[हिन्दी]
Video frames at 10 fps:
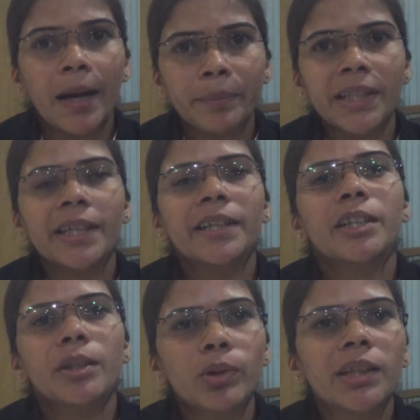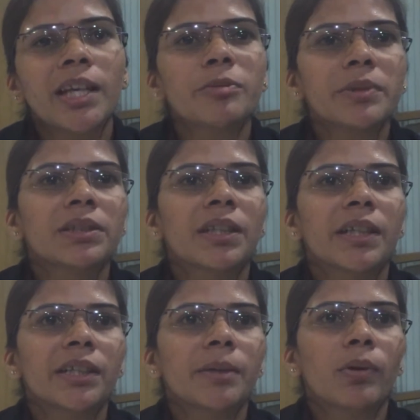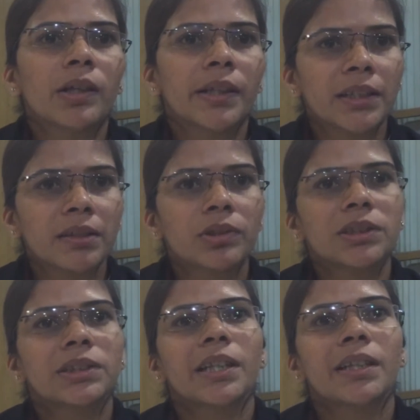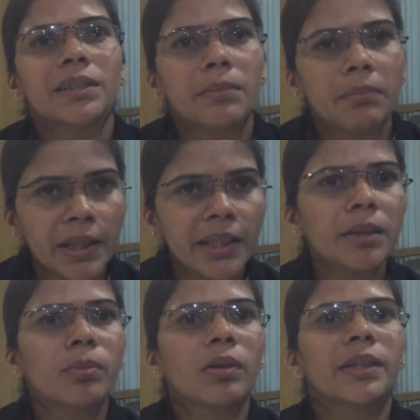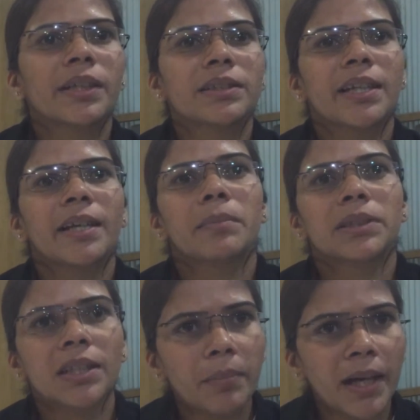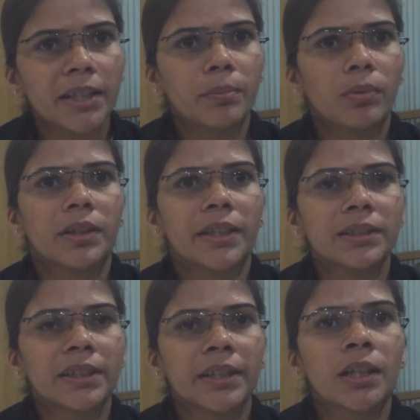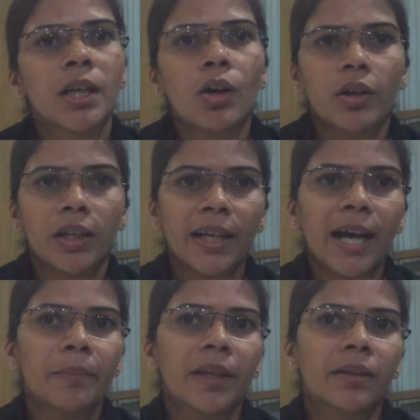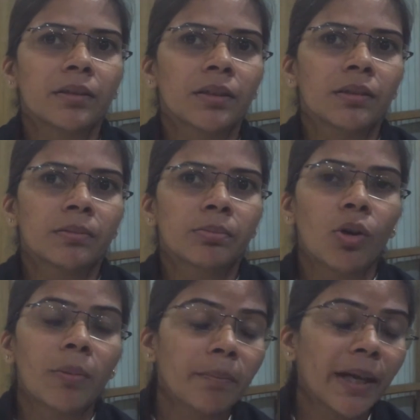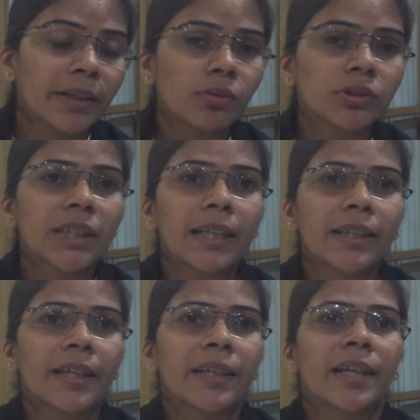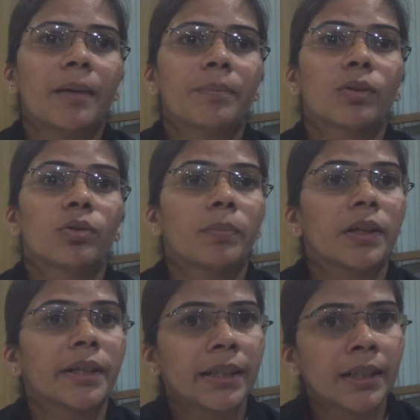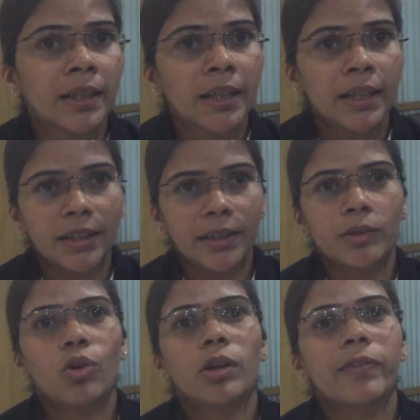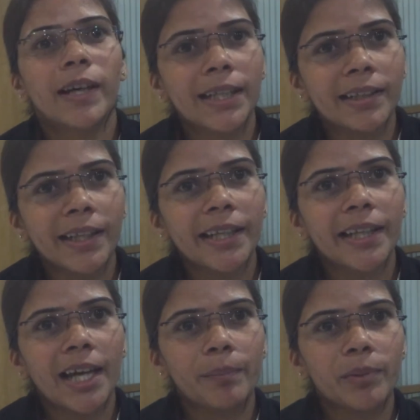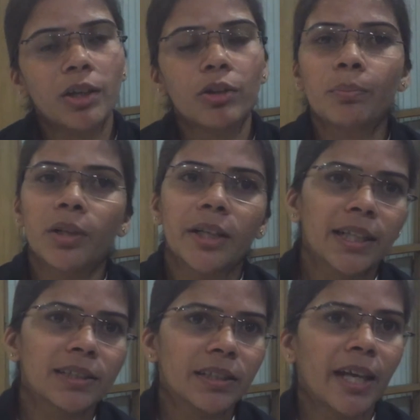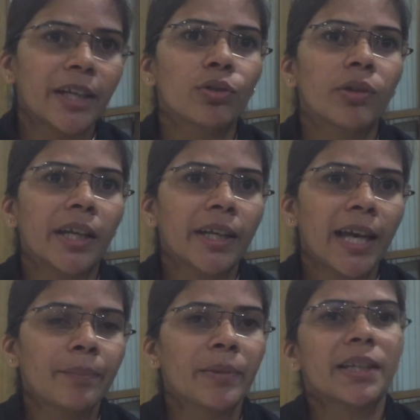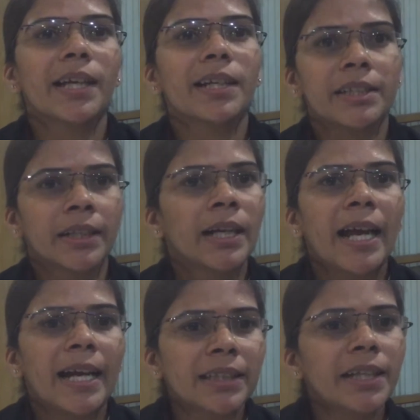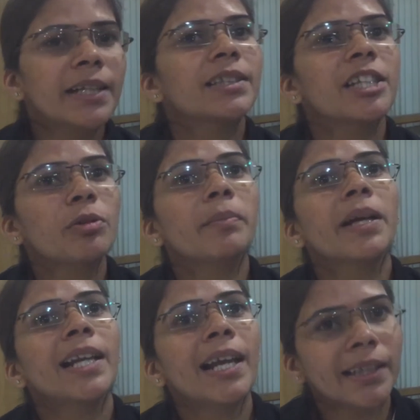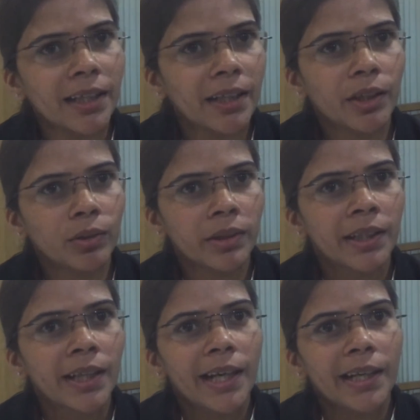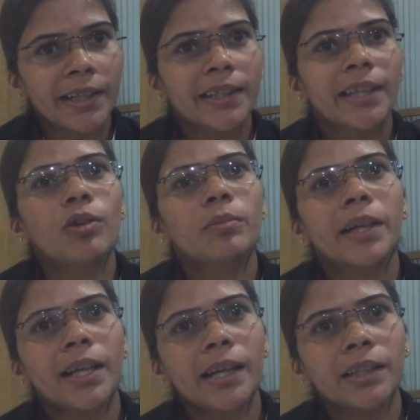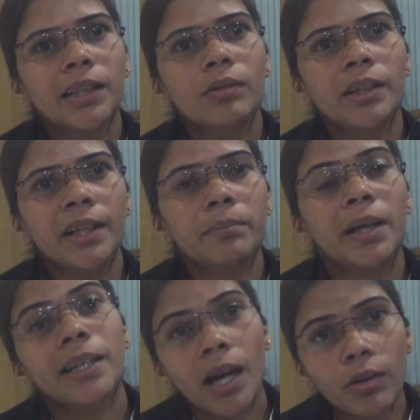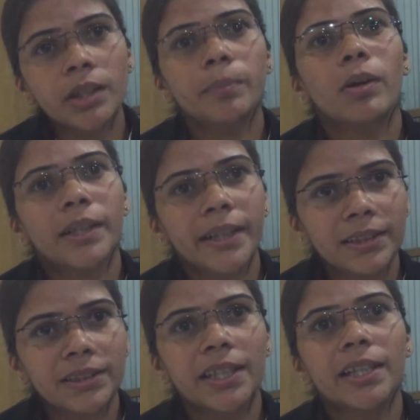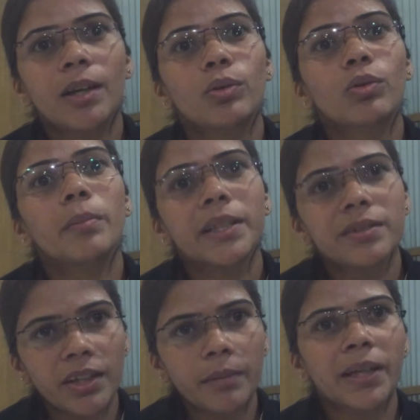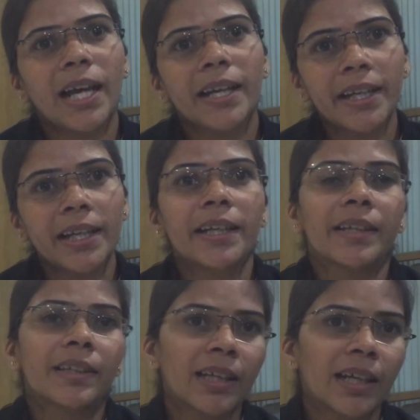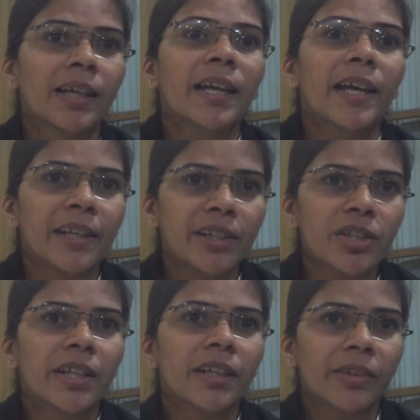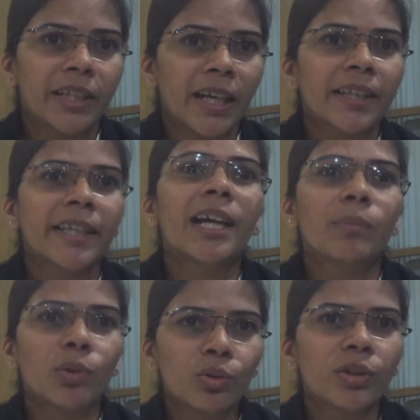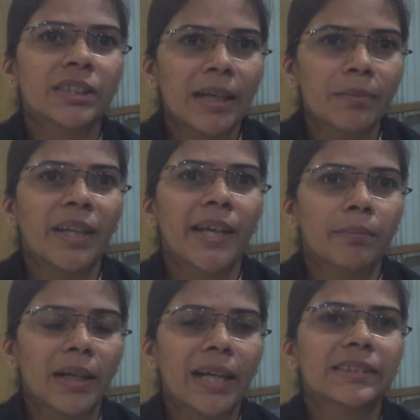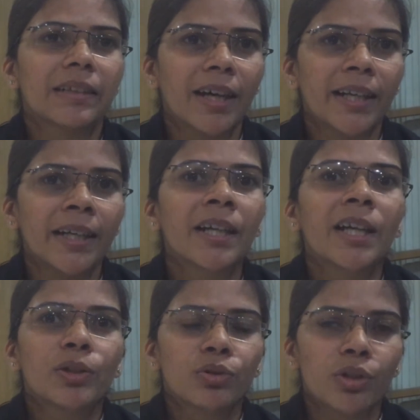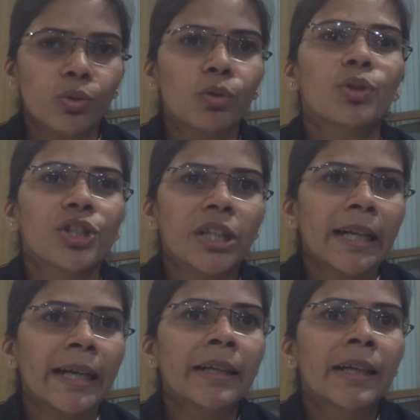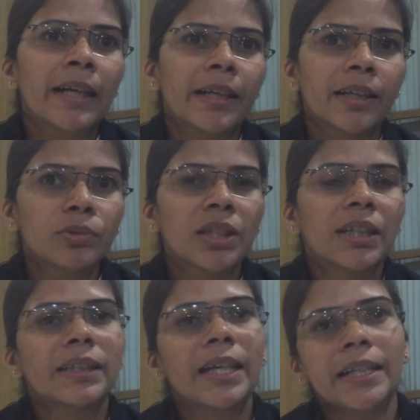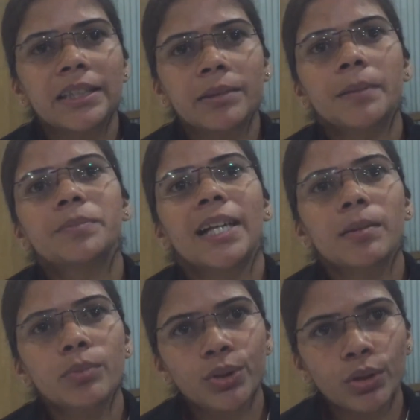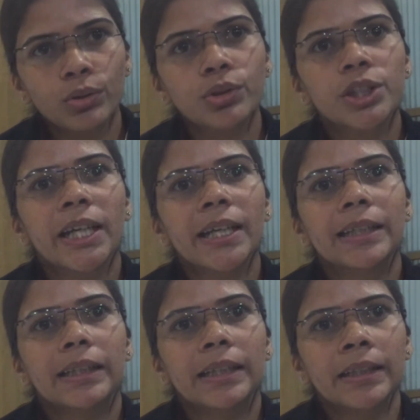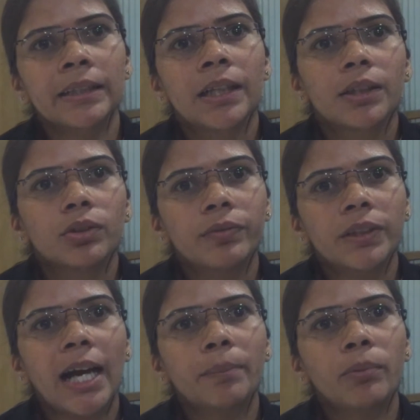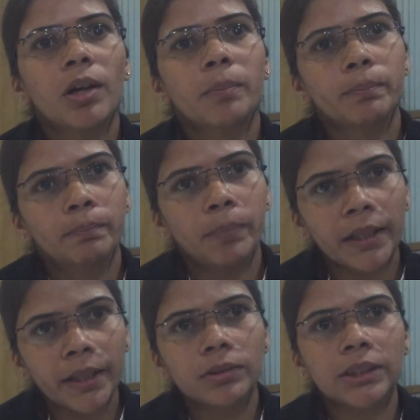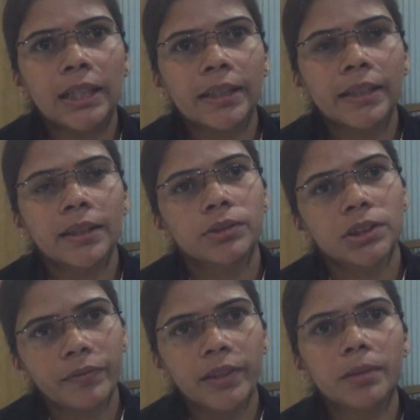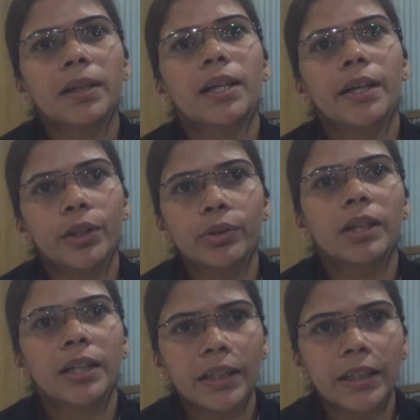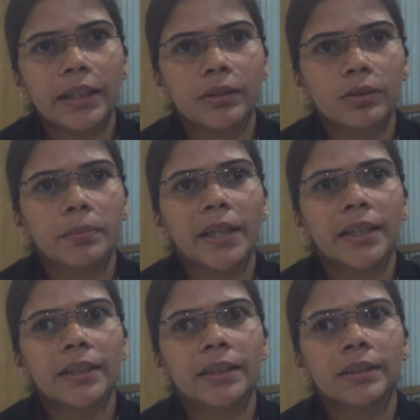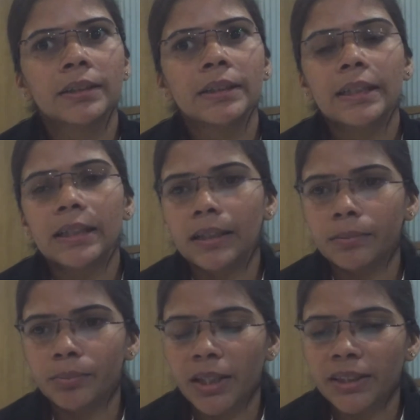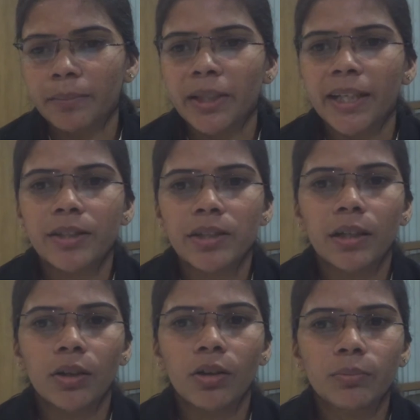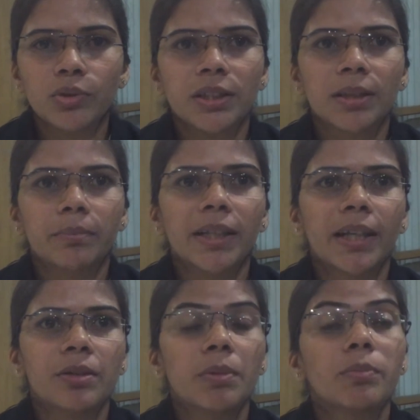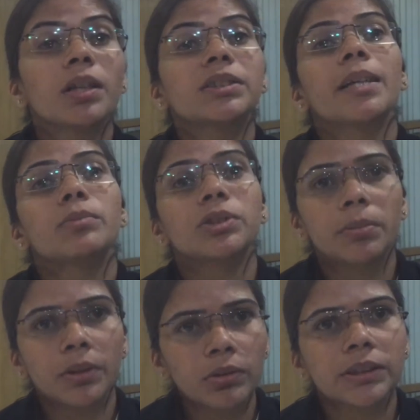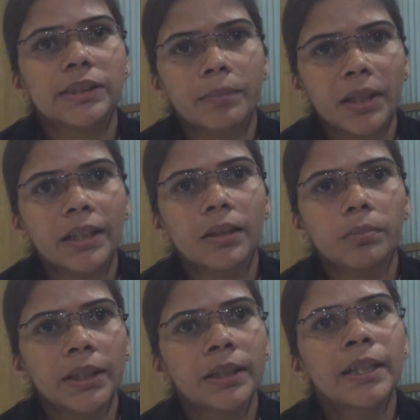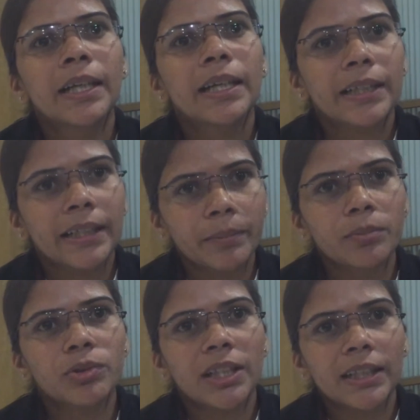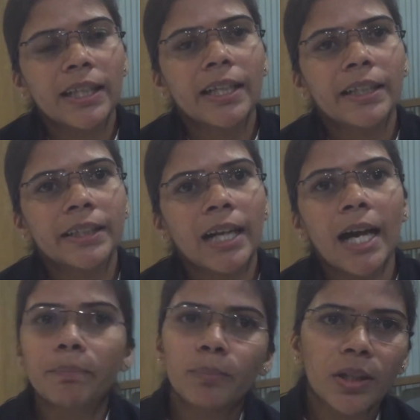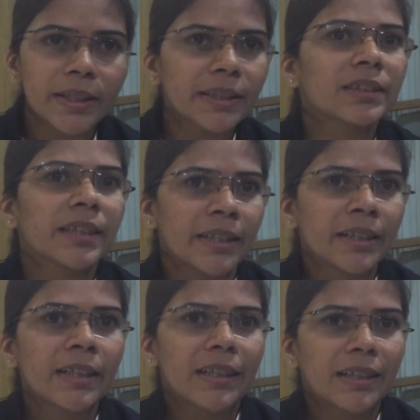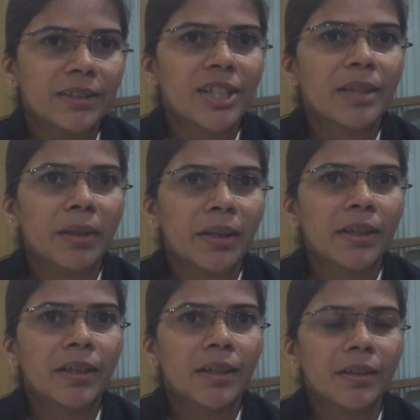आप ये देखेंगे कि पूरे देश में जिस तरीके की पॉलिटिक्स है वो किस तरीके से मनी की पॉलिटिक्स है मसल पार की पॉलिटिक्स है और अगर आप एक कॉमन बैकग्राउंड से आते हैं आपका कोई पॉलिटिकल गॉडफादर अगर नहीं है आपके कोई पॉलिटिकल सिनेरियो नहीं है आप ये देख लीजिए ऐसा नहीं कि इस देश में महिला नेता नहीं हुए लेकिन क्या उन महिला नेताओं ने महिलाओं की पॉलिटिक्स की या उनको मेन स्ट्रीम में लाने के लिए कितना इनिशिएटिव लिया ये हम लोगों के सामने एक बड़ा सवाल है तो ज़रूर मुश्किल है लेकिन मुझे लगता है कि जब आप ज़्यादा मुश्किलों को झेल लेते हैं तो फिर आप और पक्के हो जाते हैं उसी फील्ड में कंटिन्यू करने के लिए तो मैंने असेंबली इलेक्शन लड़ा और मुझे असेंबली इलेक्शन में बहुत सारी मुसीबतों का सामना करना पड़ा लेकिन अभी मुझे लगता है कि अब पॉलिटिक्स से शायद मैं